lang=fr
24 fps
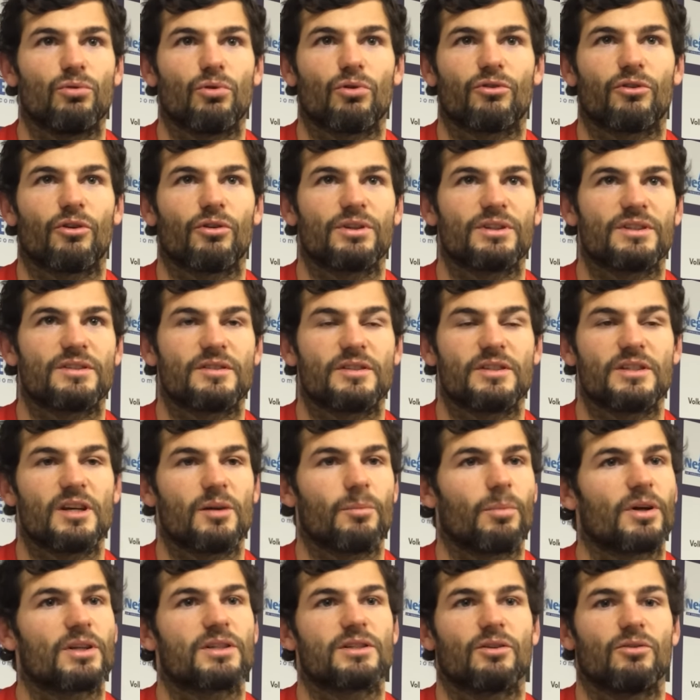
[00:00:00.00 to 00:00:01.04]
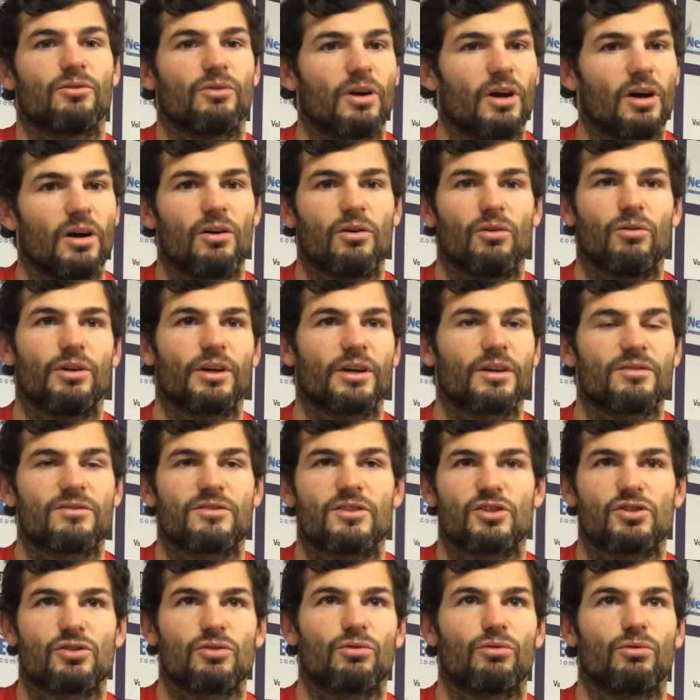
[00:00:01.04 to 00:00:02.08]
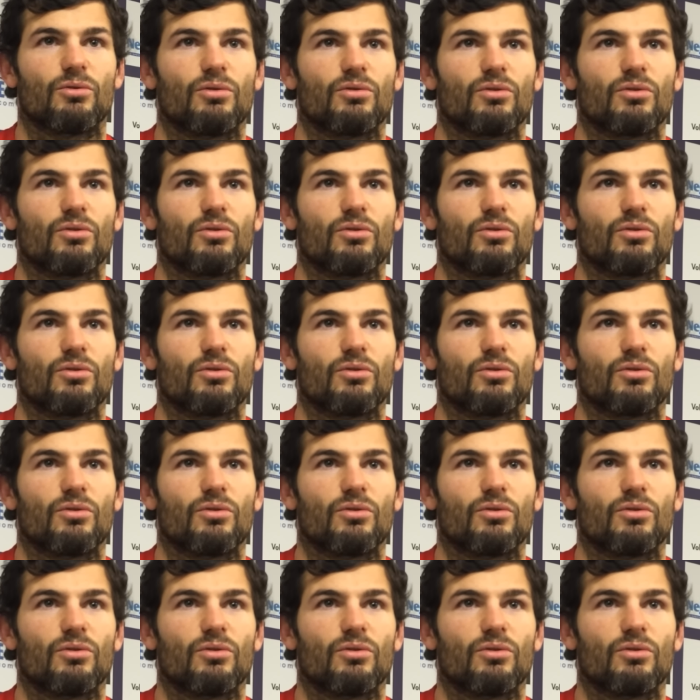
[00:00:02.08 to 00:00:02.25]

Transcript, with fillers: On sort d'ici. À partir de là, on est resté chez eux.